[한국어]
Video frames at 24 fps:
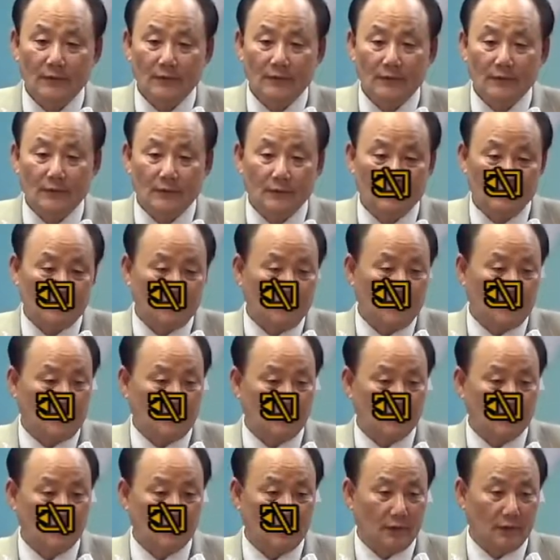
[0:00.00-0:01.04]
예,
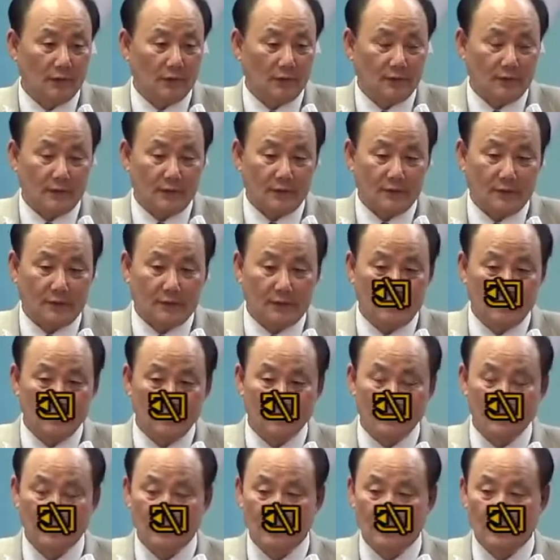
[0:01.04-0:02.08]
그래가지고 그냥 큰
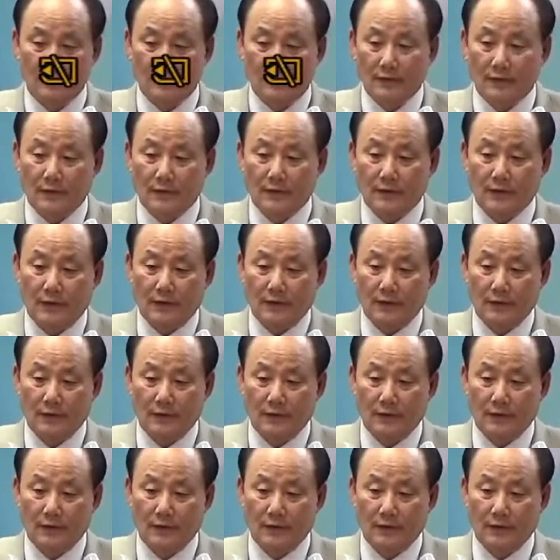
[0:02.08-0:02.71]
예,